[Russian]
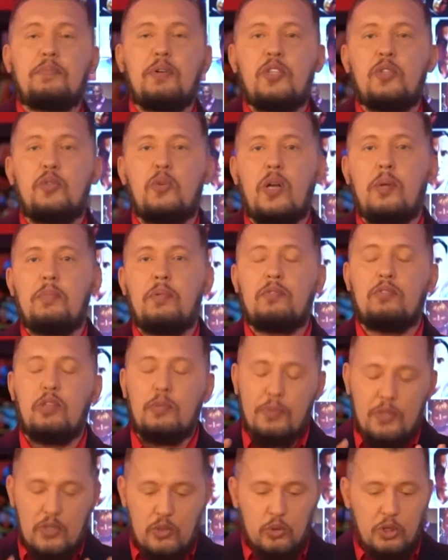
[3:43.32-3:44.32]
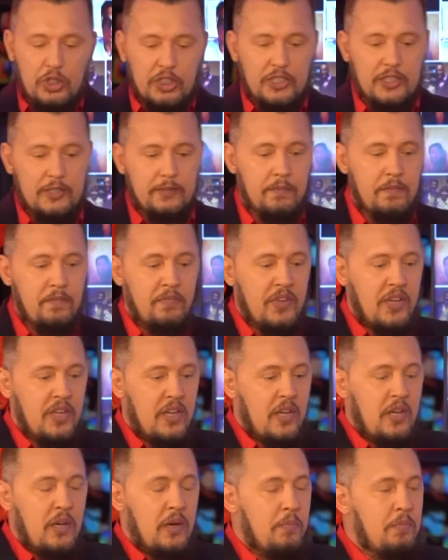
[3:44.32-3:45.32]
партнерами. Вот послушайте.
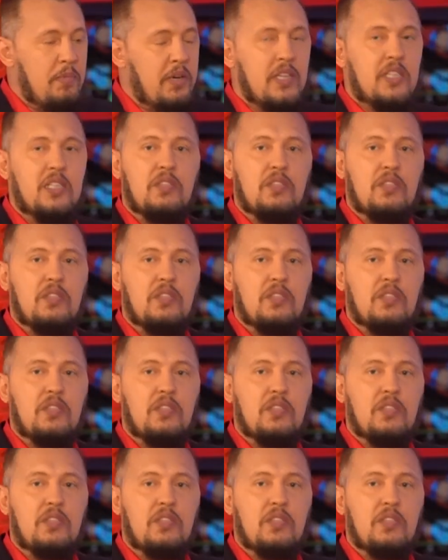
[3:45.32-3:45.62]
Мы